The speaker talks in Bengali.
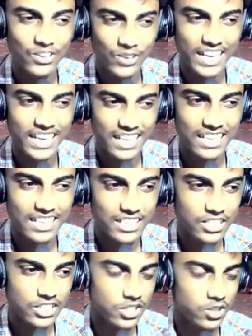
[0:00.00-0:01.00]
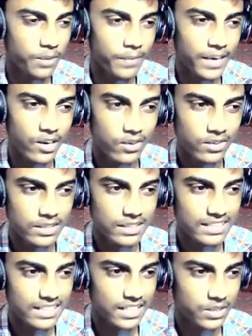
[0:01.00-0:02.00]
ওকে সো আমরা এখন
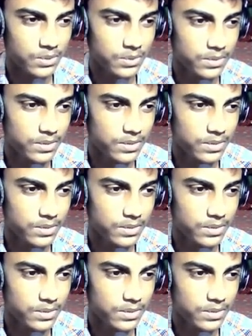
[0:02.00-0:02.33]
একটু